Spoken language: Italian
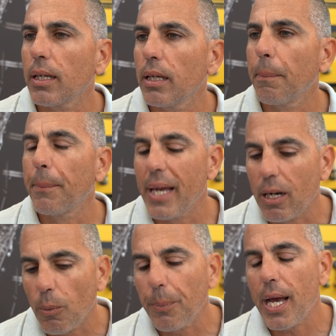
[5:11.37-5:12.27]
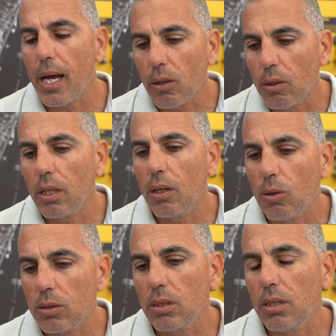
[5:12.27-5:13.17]
che piano piano nel
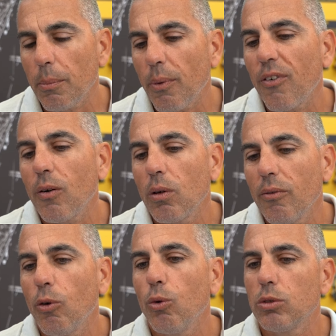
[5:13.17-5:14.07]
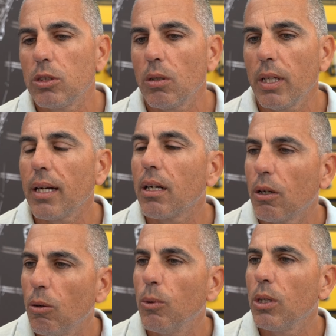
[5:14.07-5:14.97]
corso del tempo fa un'evoluzione anche
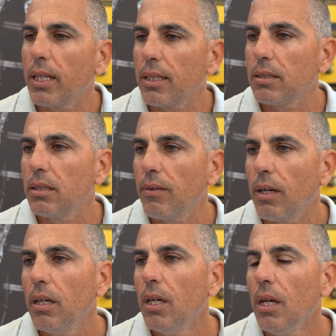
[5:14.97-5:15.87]
comunicativa